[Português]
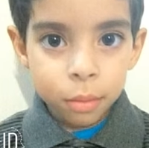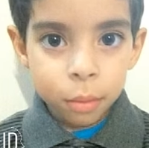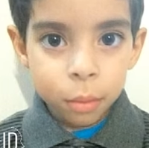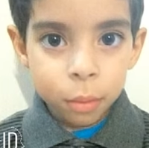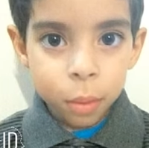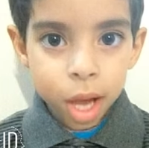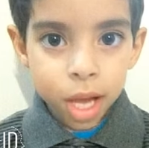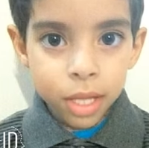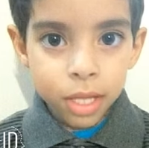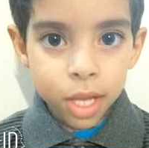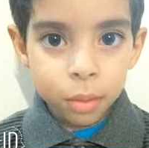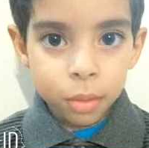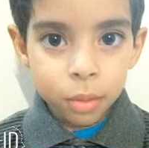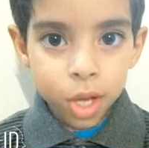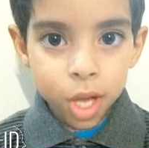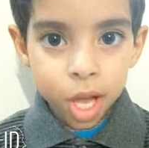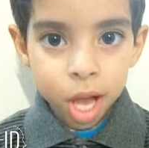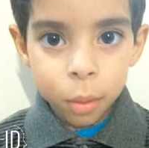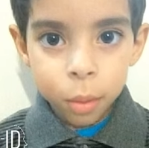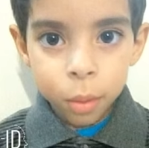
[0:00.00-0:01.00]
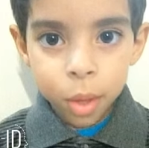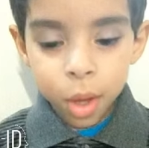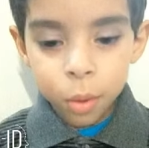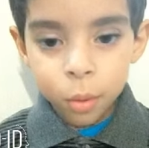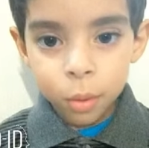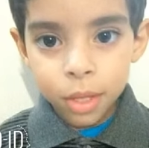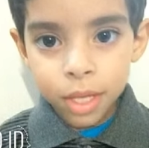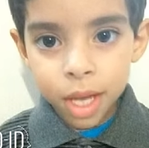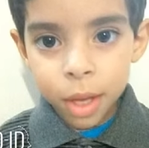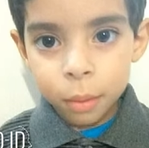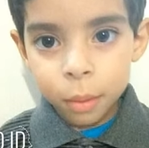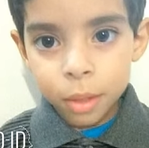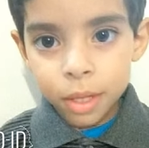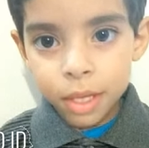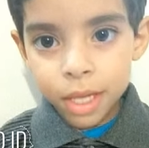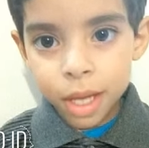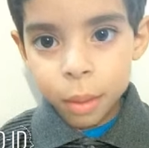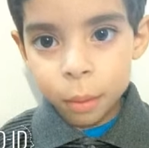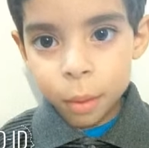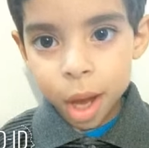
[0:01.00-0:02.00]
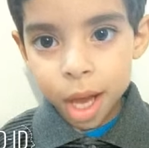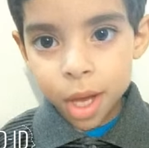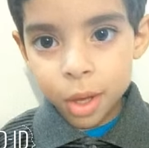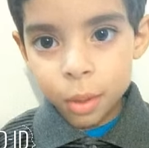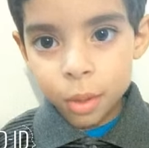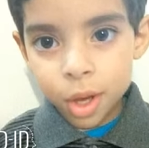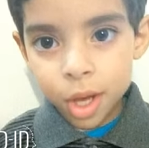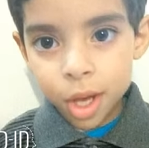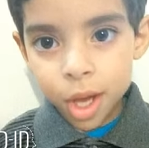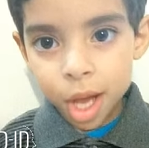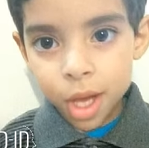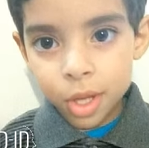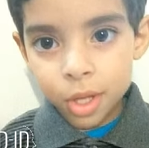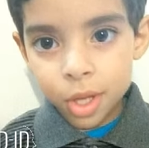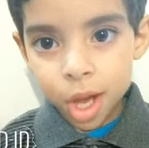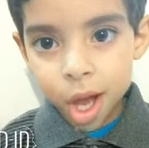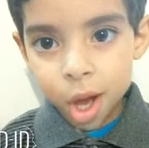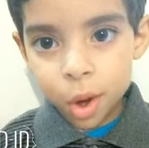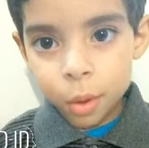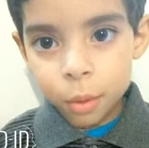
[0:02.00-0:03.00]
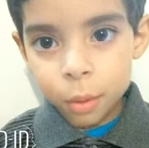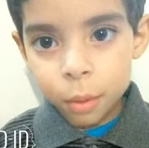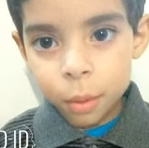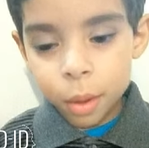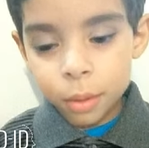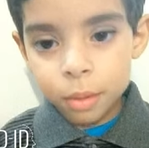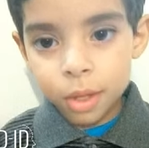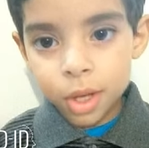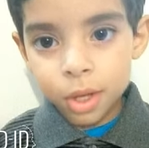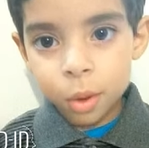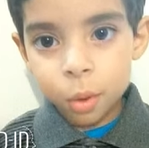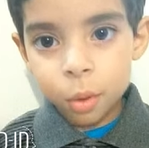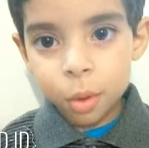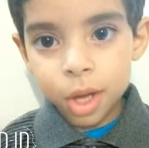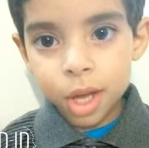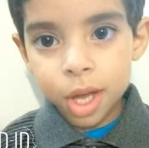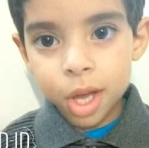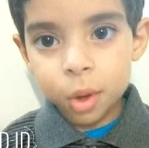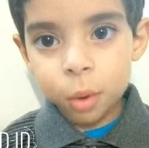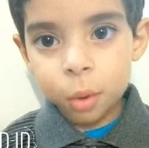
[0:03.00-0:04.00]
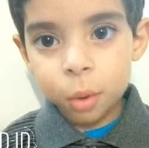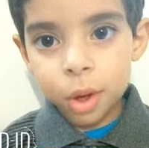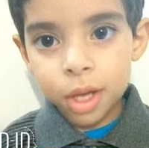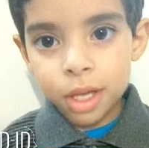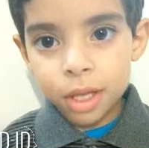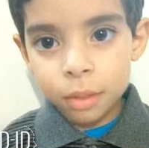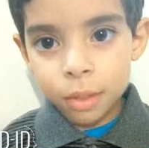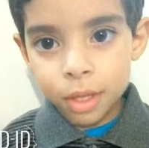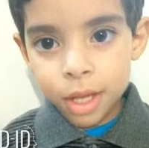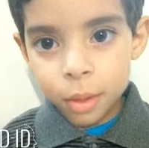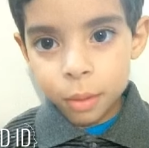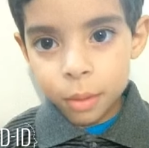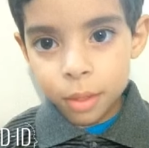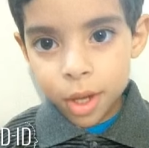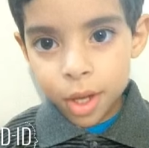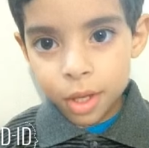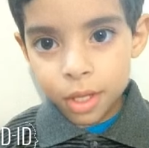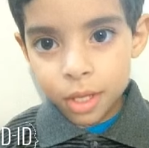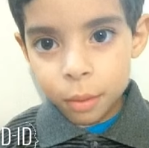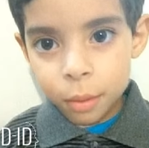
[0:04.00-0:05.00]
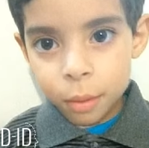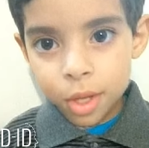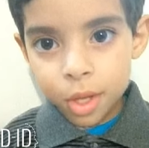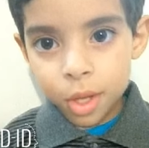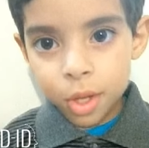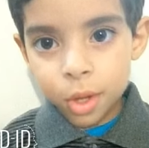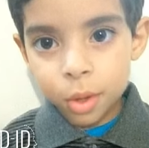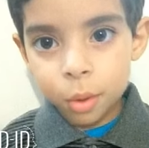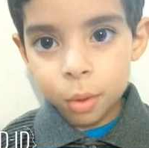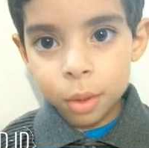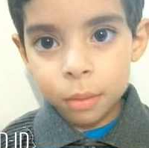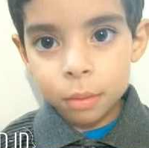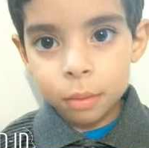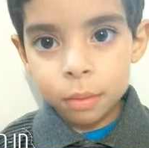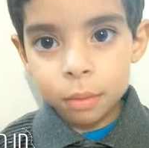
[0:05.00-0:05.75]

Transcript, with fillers: Mas Davi e Gabriel sempre se lembrariam daquele dia como uma aventura que nunca deveriam ter se metido.